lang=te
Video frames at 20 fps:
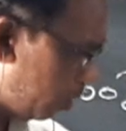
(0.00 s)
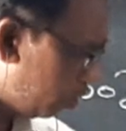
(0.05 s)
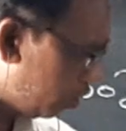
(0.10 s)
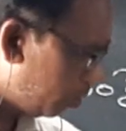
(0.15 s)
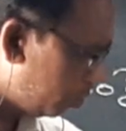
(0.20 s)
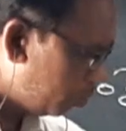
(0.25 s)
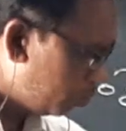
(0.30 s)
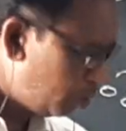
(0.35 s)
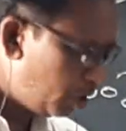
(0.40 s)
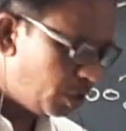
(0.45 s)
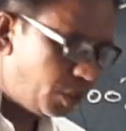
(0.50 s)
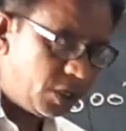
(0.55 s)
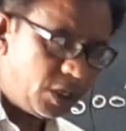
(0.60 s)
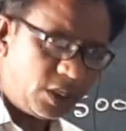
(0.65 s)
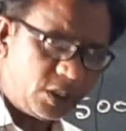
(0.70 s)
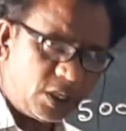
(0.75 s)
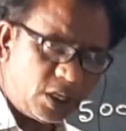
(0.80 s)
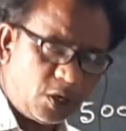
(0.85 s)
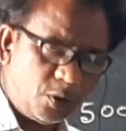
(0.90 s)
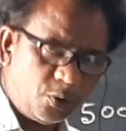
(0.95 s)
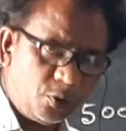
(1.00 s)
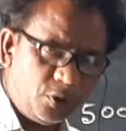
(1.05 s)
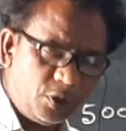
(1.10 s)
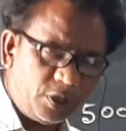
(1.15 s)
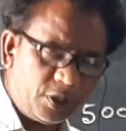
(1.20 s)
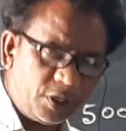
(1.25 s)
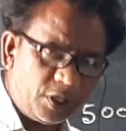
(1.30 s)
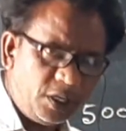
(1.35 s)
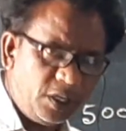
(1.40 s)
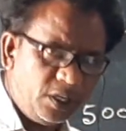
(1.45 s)
నాలుగు అడుగులు ఎన్ని గజాలు
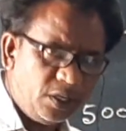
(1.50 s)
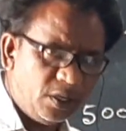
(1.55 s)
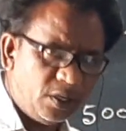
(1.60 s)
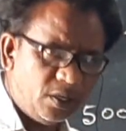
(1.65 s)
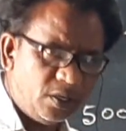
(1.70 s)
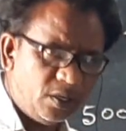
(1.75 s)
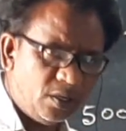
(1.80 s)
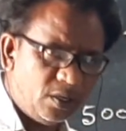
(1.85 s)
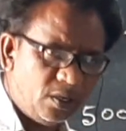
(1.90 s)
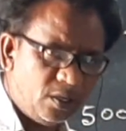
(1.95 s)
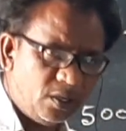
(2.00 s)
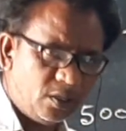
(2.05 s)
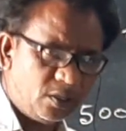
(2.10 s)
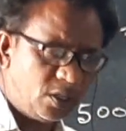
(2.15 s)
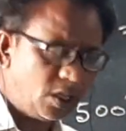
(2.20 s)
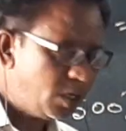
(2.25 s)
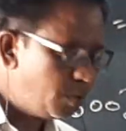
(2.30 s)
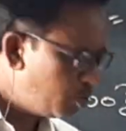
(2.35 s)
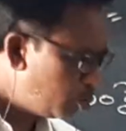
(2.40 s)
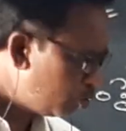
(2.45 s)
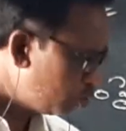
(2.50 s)
అవుతుందంటే దాన్ని